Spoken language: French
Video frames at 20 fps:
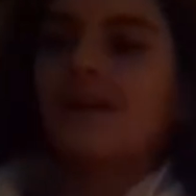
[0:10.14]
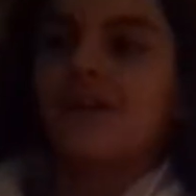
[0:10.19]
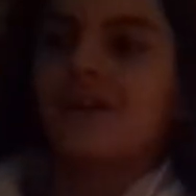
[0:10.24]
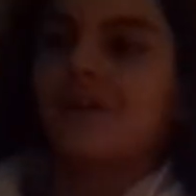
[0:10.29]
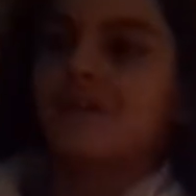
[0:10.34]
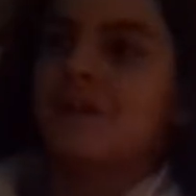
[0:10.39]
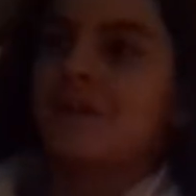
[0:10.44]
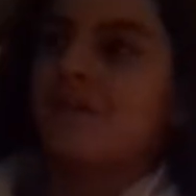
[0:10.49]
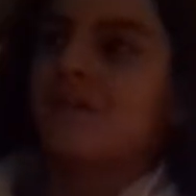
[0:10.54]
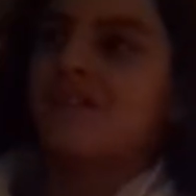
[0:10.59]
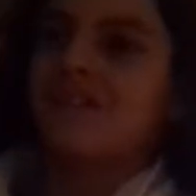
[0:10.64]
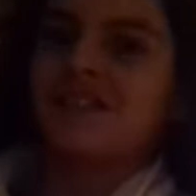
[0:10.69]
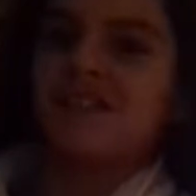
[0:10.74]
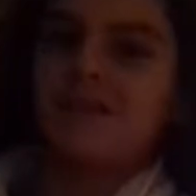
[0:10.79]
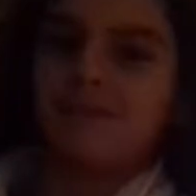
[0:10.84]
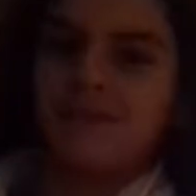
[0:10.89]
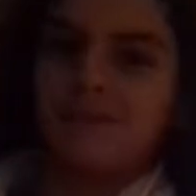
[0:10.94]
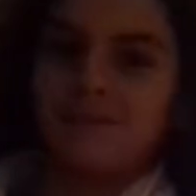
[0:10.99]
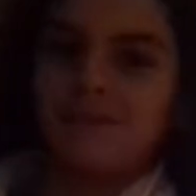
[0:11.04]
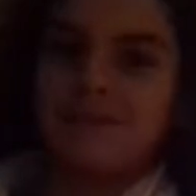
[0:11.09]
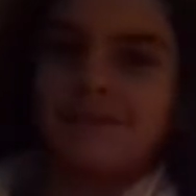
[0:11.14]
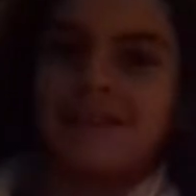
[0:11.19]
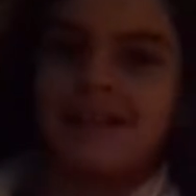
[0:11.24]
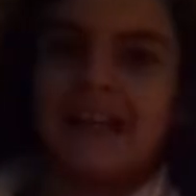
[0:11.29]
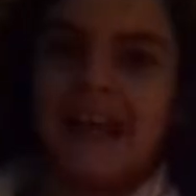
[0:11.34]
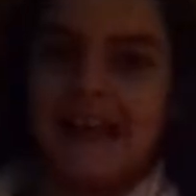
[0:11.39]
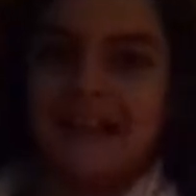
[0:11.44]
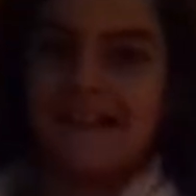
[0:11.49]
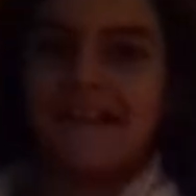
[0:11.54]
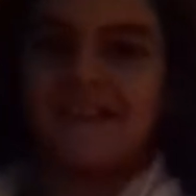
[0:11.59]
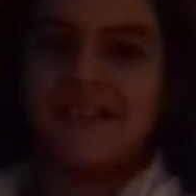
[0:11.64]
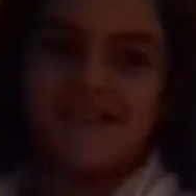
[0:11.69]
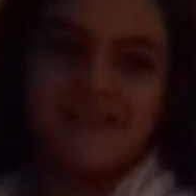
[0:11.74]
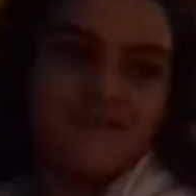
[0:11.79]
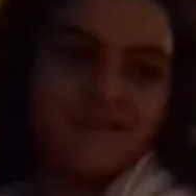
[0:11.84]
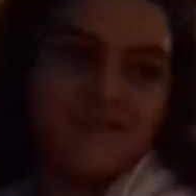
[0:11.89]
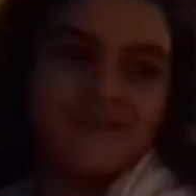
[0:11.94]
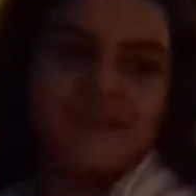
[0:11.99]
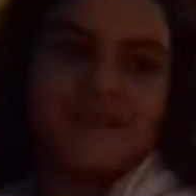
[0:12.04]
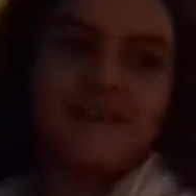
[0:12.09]
comment manger des bonbons en classe.
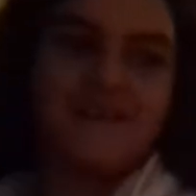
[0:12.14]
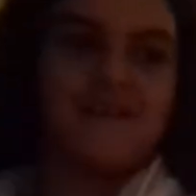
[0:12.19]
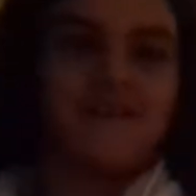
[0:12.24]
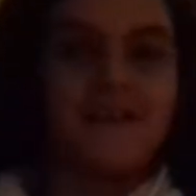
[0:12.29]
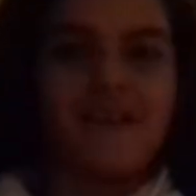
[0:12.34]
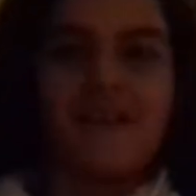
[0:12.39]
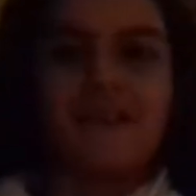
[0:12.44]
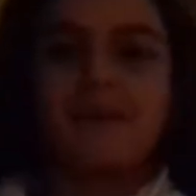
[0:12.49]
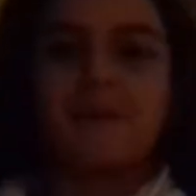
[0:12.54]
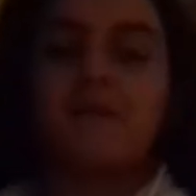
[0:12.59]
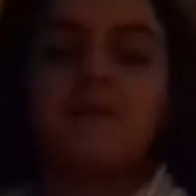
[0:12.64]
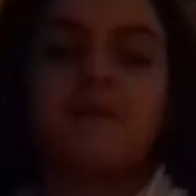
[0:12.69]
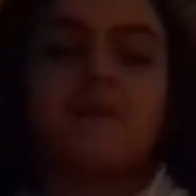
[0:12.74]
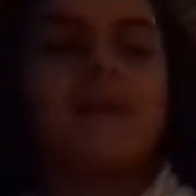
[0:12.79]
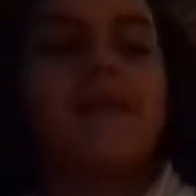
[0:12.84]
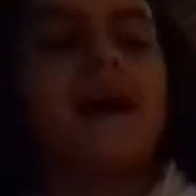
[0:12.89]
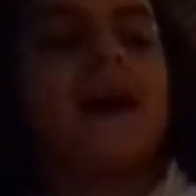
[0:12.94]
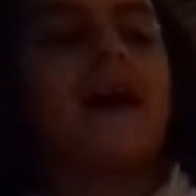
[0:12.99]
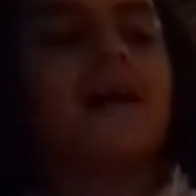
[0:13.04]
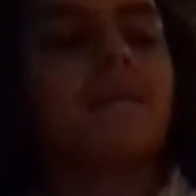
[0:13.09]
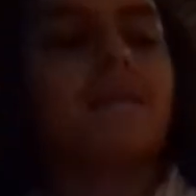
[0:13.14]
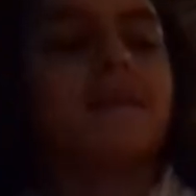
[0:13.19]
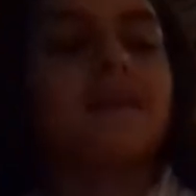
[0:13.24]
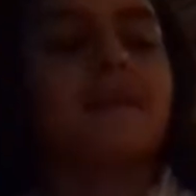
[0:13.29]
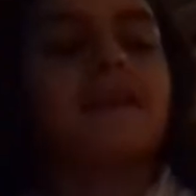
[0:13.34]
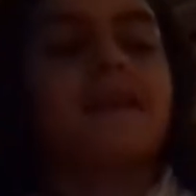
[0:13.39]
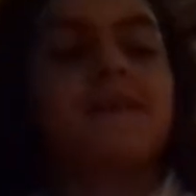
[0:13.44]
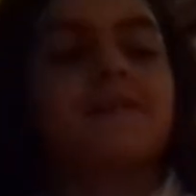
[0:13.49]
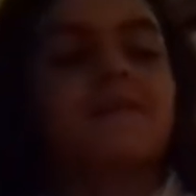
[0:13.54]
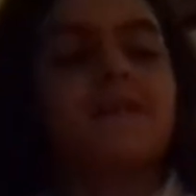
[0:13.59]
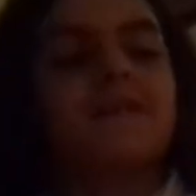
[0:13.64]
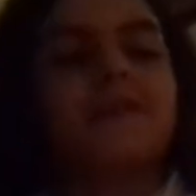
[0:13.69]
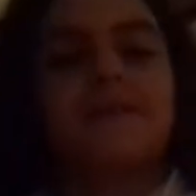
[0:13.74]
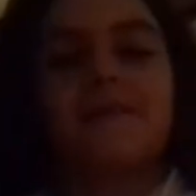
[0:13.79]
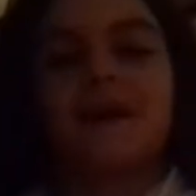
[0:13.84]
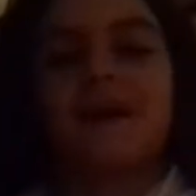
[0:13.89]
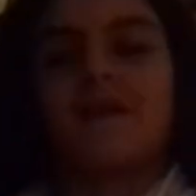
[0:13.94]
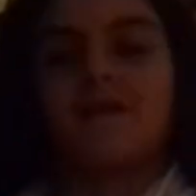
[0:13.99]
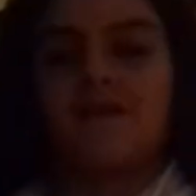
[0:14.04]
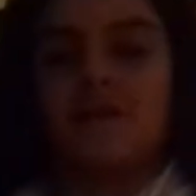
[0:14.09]
Donc euh, oui c'est un peu bizarre mais c'est
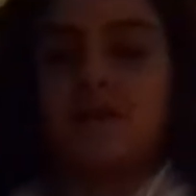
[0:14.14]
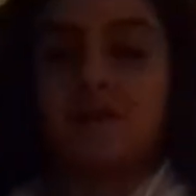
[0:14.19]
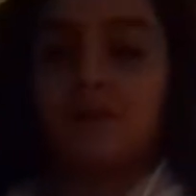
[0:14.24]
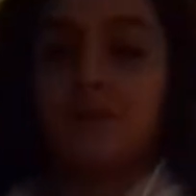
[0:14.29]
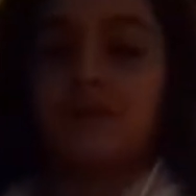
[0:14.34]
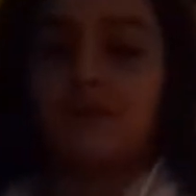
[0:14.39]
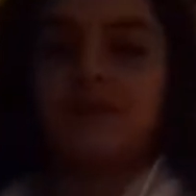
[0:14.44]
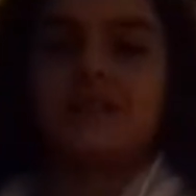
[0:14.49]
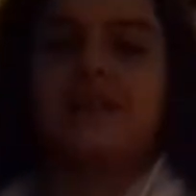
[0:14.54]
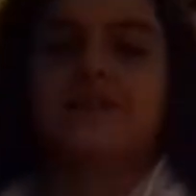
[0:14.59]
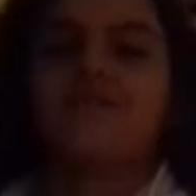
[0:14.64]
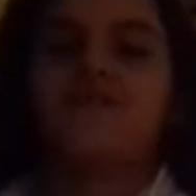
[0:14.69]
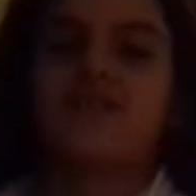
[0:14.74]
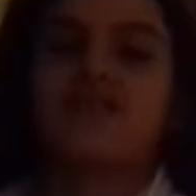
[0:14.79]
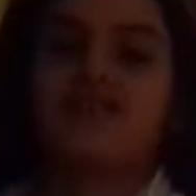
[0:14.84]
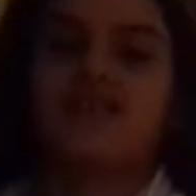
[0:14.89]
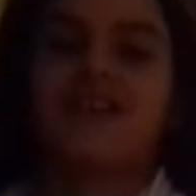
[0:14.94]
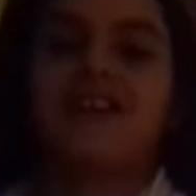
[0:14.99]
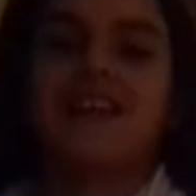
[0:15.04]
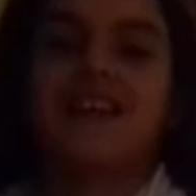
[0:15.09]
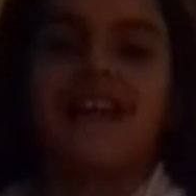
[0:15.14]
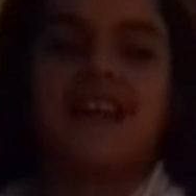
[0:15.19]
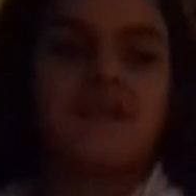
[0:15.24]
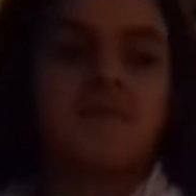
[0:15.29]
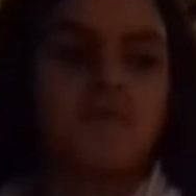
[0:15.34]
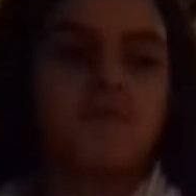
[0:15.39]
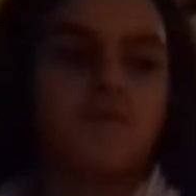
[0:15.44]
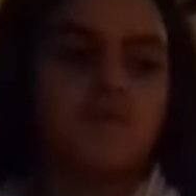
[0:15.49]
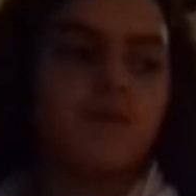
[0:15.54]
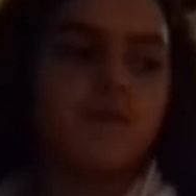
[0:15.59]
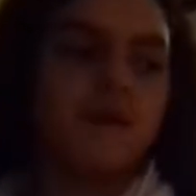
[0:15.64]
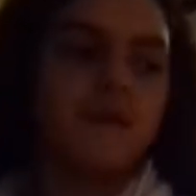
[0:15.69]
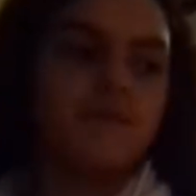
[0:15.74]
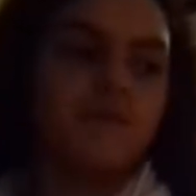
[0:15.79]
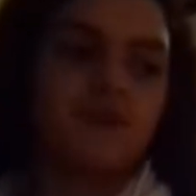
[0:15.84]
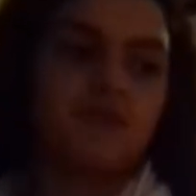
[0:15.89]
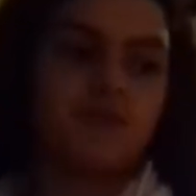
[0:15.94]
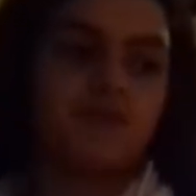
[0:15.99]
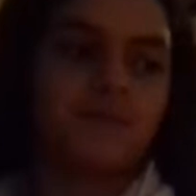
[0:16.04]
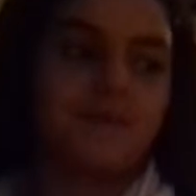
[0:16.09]
pas grave, vous n'êtes pas obligé de les manger en classe, mais vous pouvez les
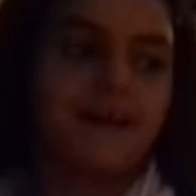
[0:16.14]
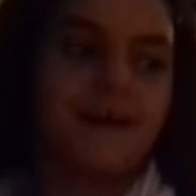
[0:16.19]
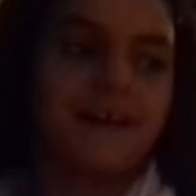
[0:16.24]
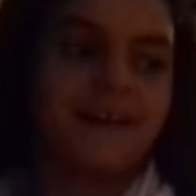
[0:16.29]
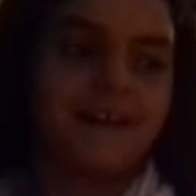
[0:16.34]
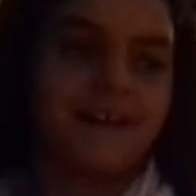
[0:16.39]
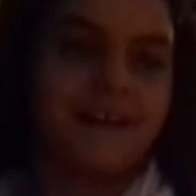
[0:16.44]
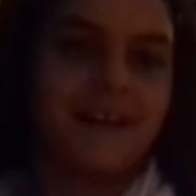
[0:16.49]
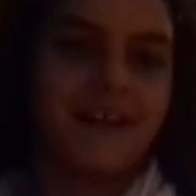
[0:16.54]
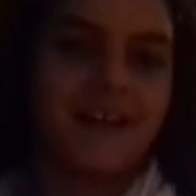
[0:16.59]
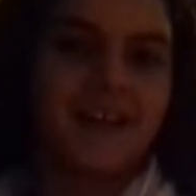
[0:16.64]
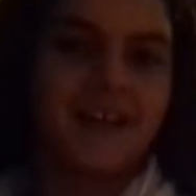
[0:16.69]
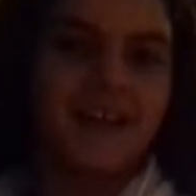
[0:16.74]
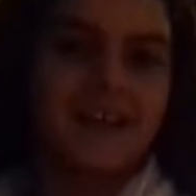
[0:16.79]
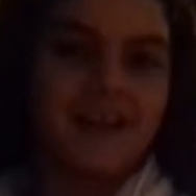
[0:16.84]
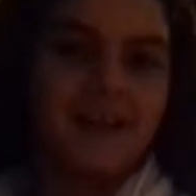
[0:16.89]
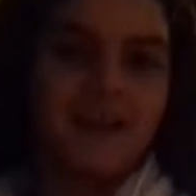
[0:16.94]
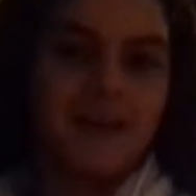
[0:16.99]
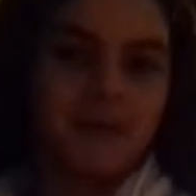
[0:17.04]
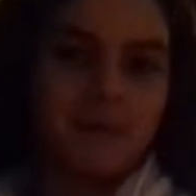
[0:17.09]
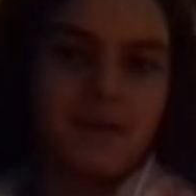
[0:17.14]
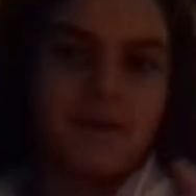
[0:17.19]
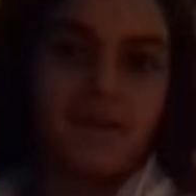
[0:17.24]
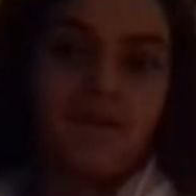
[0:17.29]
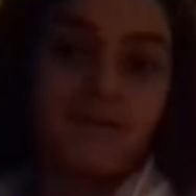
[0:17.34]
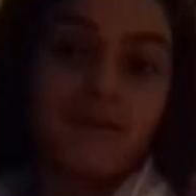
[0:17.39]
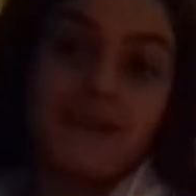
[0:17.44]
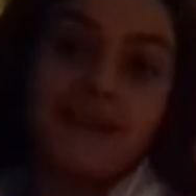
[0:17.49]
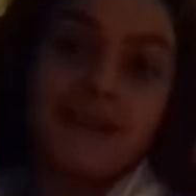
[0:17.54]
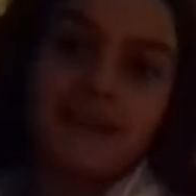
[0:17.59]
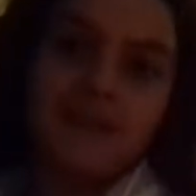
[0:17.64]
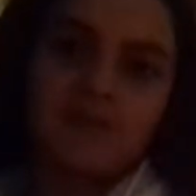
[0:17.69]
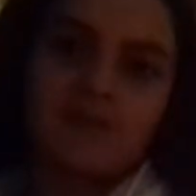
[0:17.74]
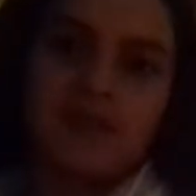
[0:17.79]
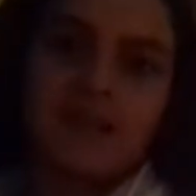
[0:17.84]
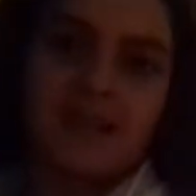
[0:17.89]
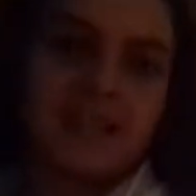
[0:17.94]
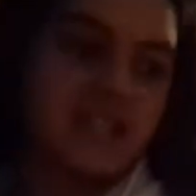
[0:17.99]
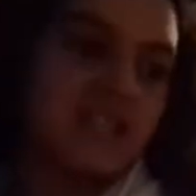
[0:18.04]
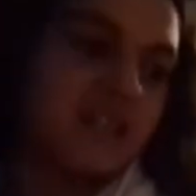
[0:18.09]
manger autre part. Mais c'est une manière de
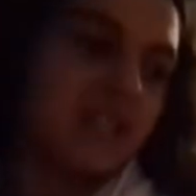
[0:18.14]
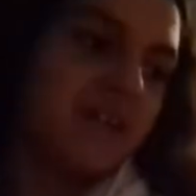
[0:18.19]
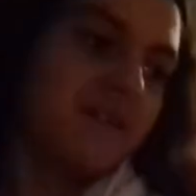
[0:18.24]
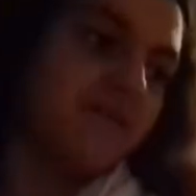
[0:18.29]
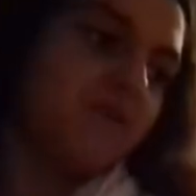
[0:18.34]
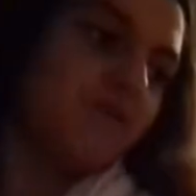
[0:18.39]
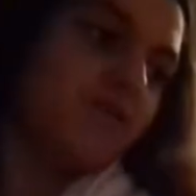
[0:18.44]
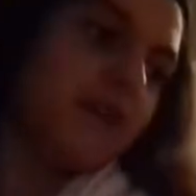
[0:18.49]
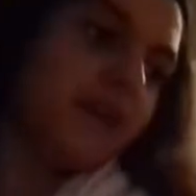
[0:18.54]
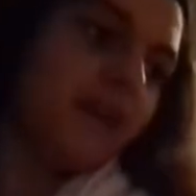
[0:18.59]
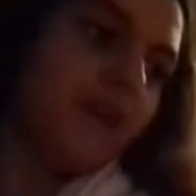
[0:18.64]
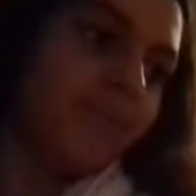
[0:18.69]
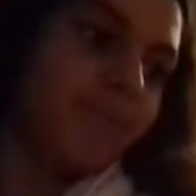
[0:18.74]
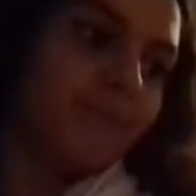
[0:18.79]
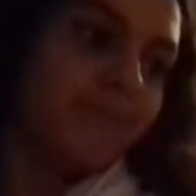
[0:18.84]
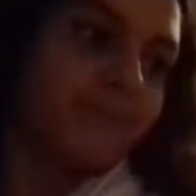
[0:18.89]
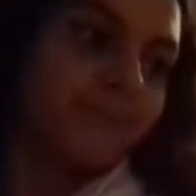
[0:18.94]
les cacher en tout cas.